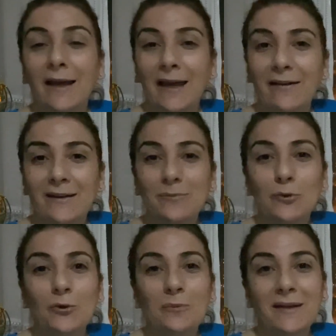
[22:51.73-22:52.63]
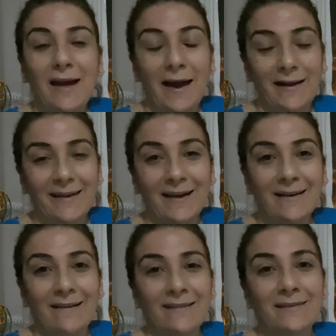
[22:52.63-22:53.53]
Evet bugün bir de erken
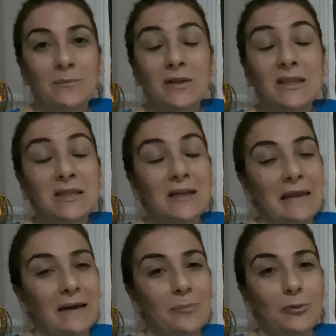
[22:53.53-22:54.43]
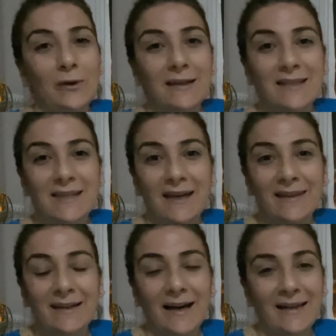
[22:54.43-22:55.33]
kalktım. İnşallah bunu
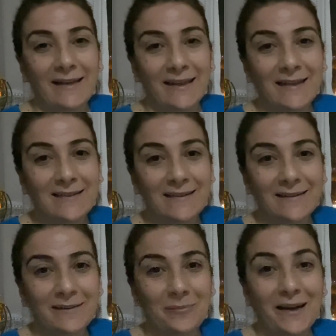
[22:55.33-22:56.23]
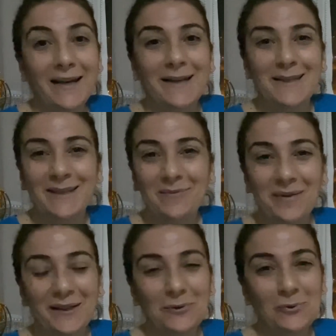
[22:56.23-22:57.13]
alışkanlık haline getiririm. Şimdi
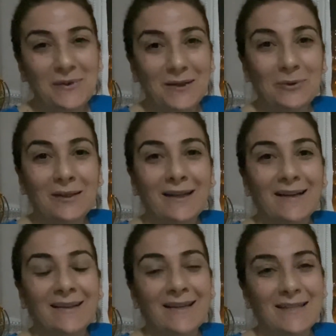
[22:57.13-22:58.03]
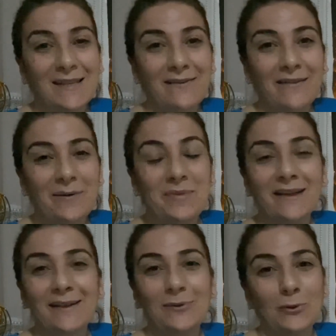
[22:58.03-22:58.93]
bana gülecek olan arkadaşlar var. Bir
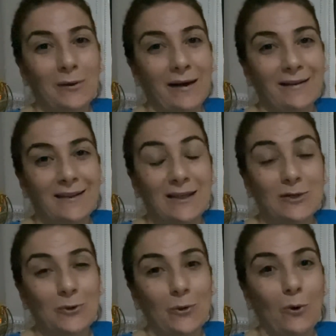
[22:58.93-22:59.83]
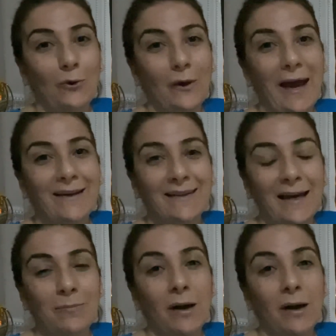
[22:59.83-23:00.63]
ara diyorlardı Yeşo 10 erken mi?